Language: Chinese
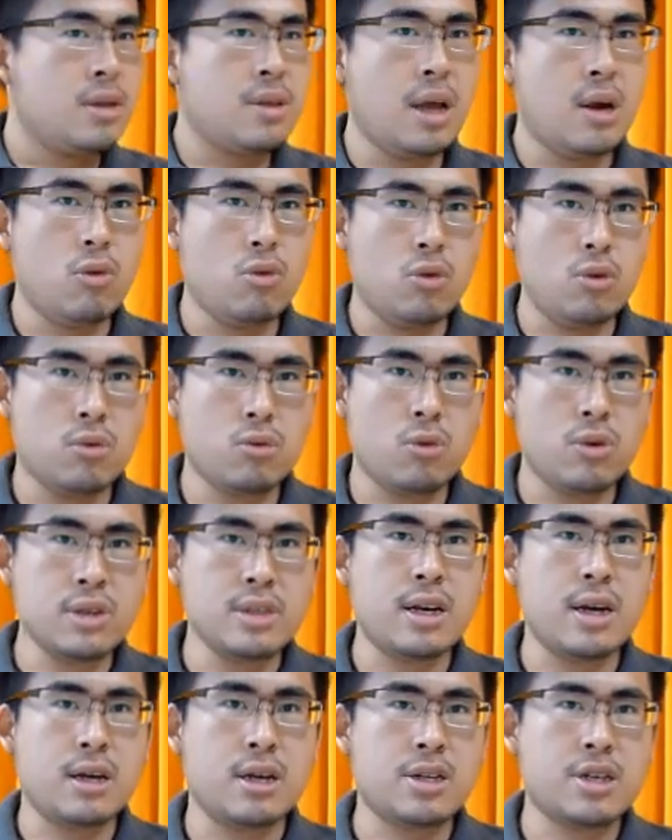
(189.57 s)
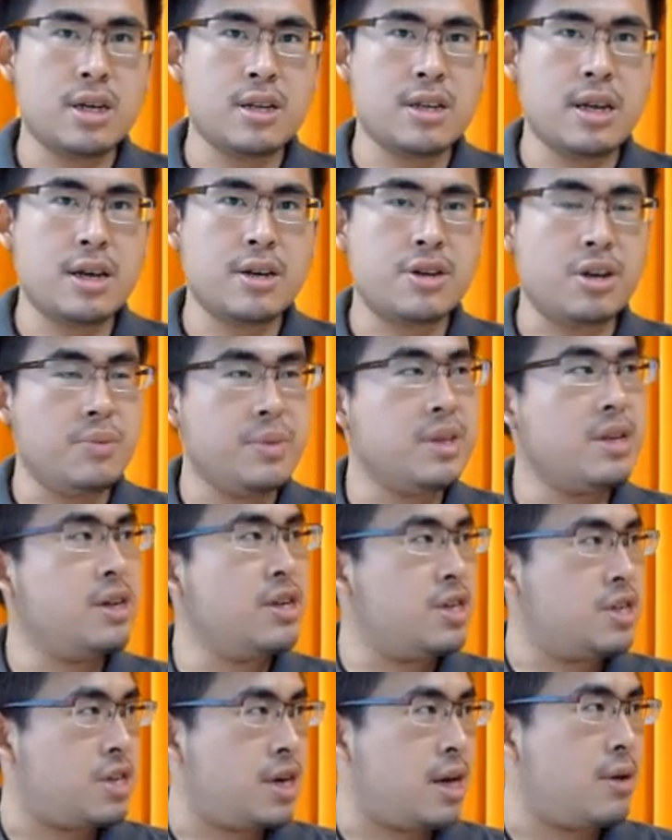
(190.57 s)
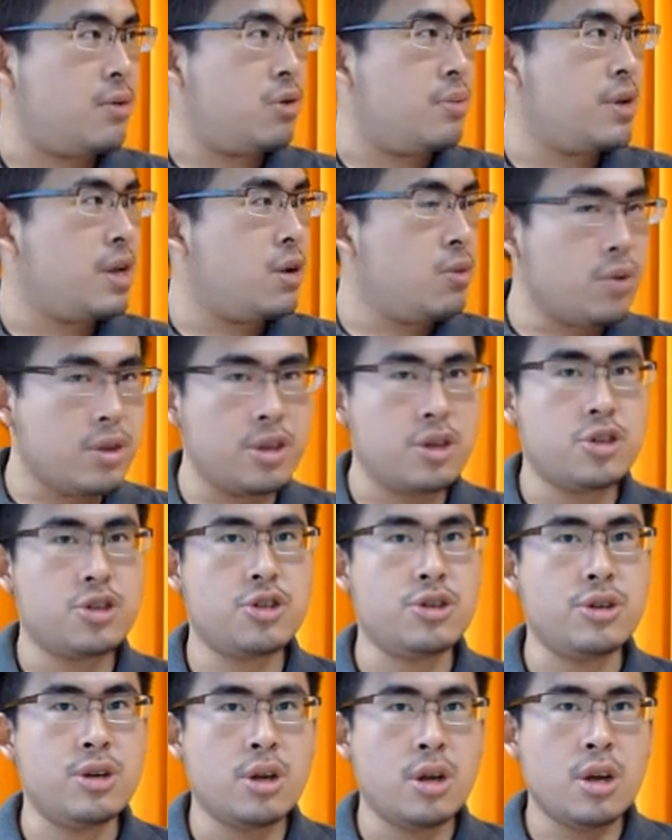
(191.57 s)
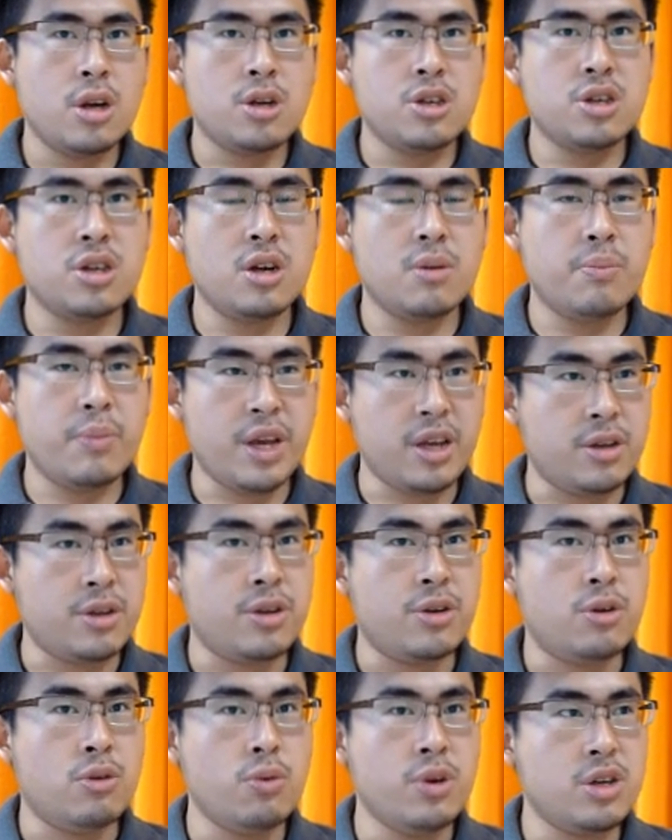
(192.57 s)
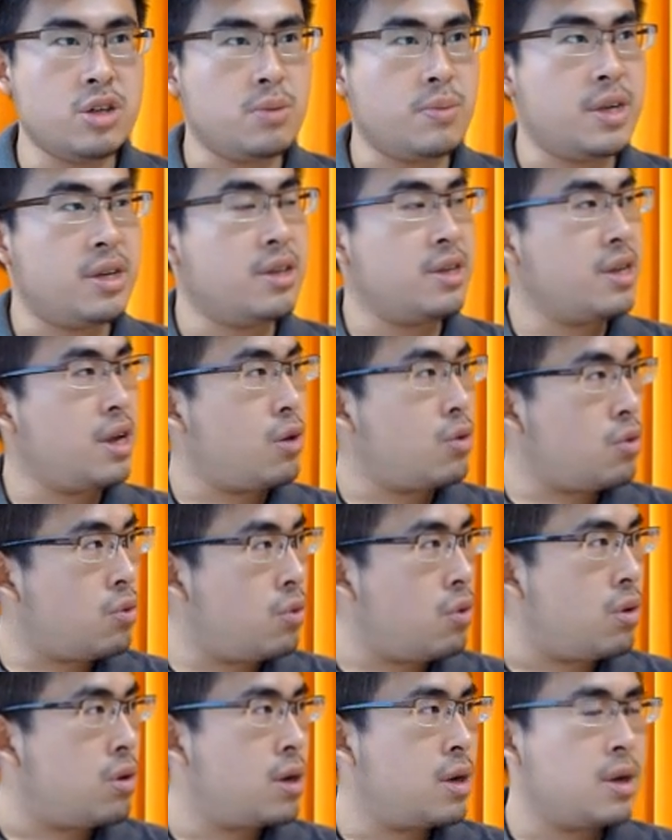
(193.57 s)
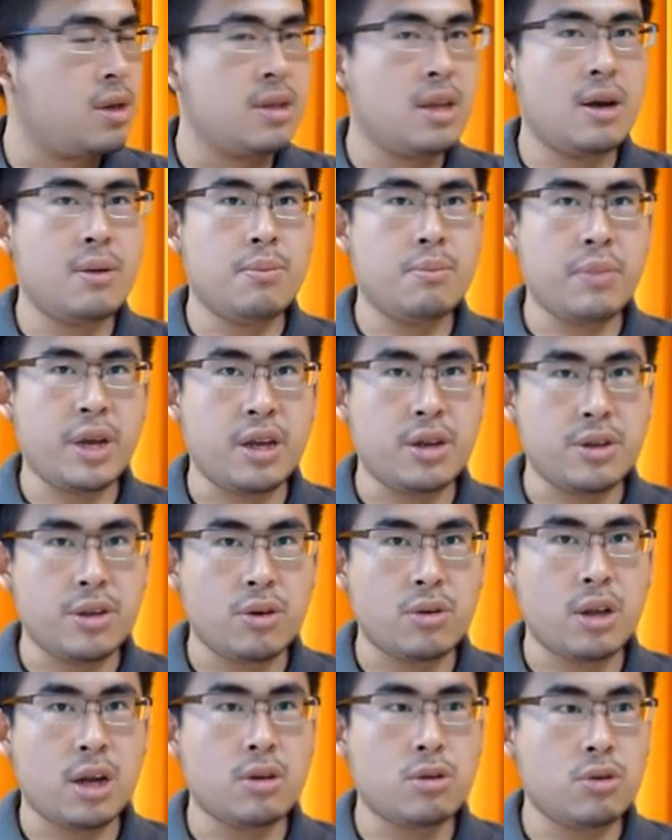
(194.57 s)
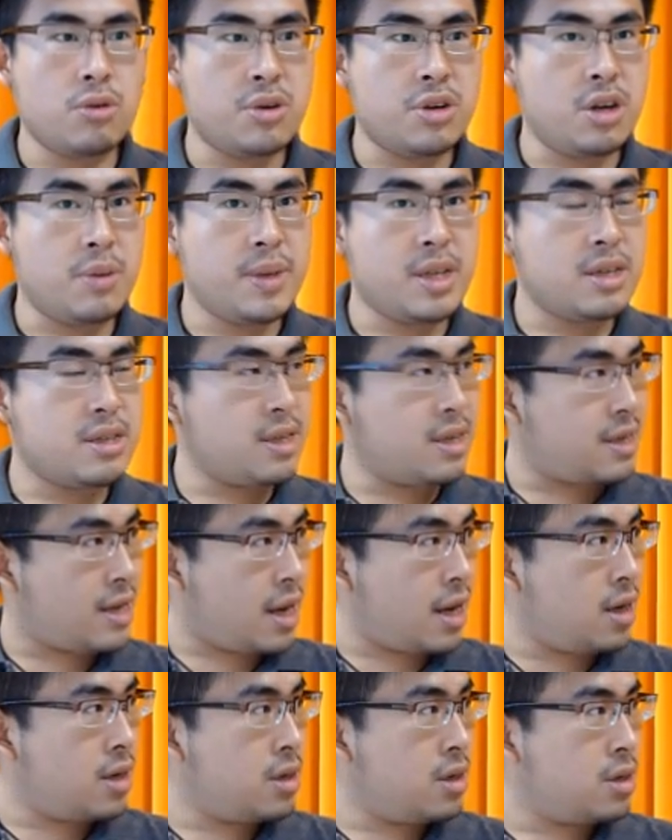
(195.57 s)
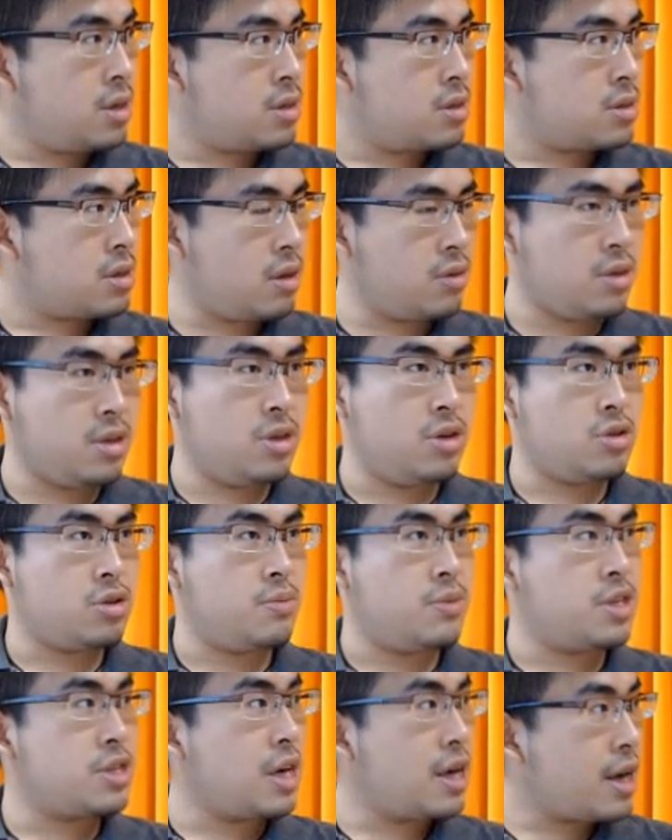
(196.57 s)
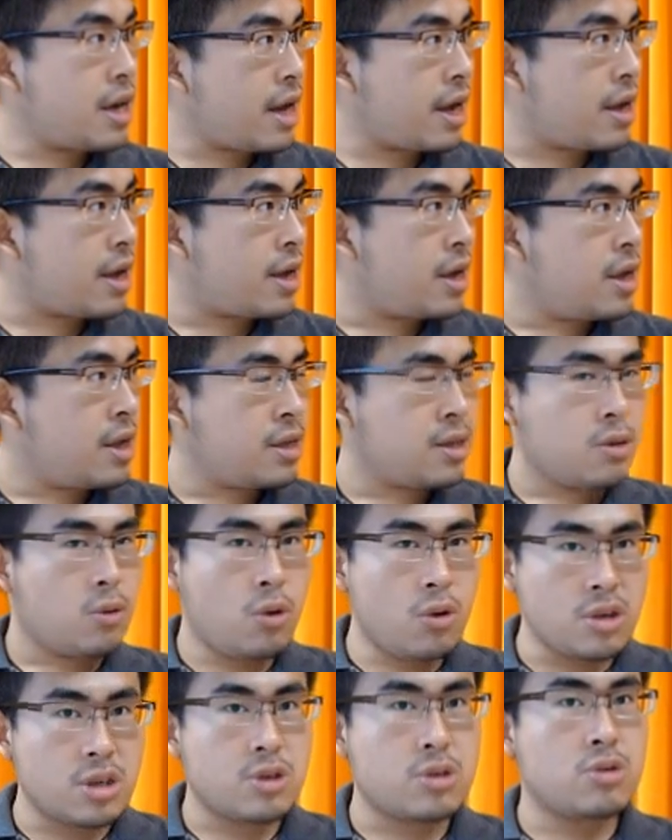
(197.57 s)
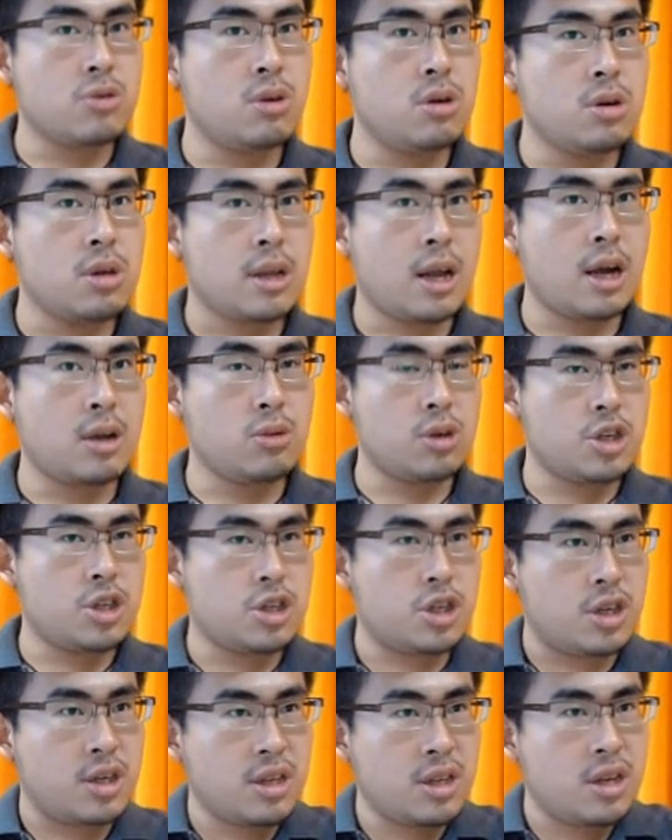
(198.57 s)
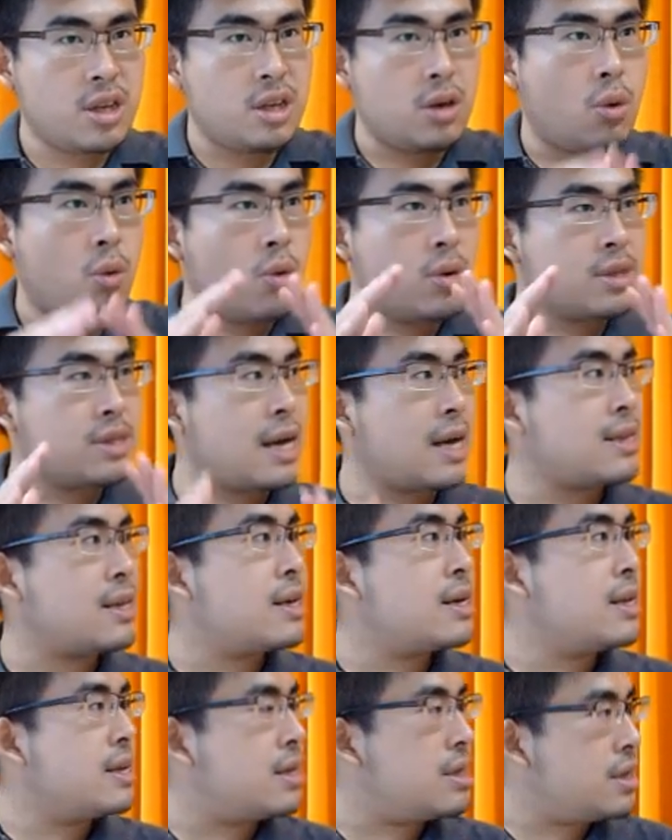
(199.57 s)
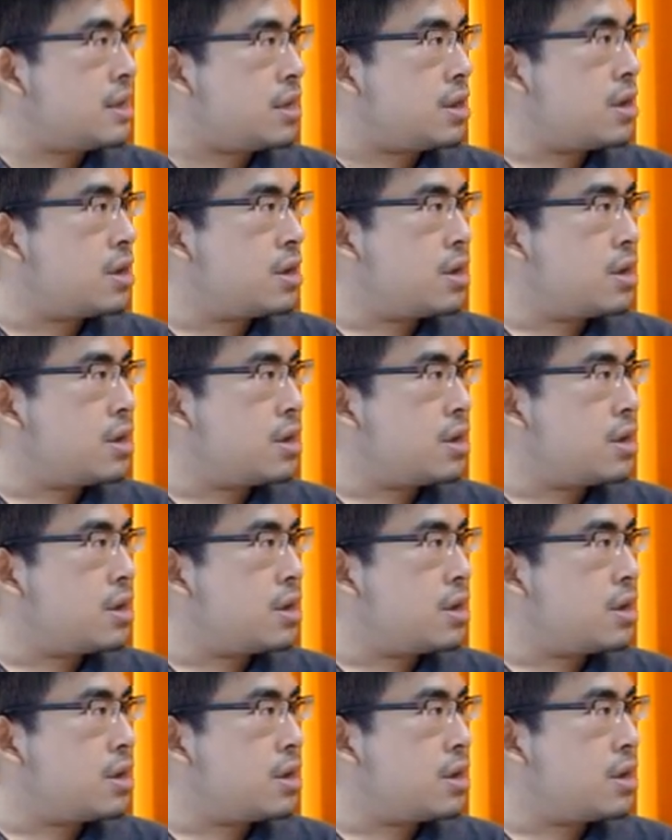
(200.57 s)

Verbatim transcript: 那我我想站在人民的立场，我们要问的是：这个美牛为什么一定要过？那美牛它对于人民的健康到底有什么伤害？或者说它对整体国家的利益、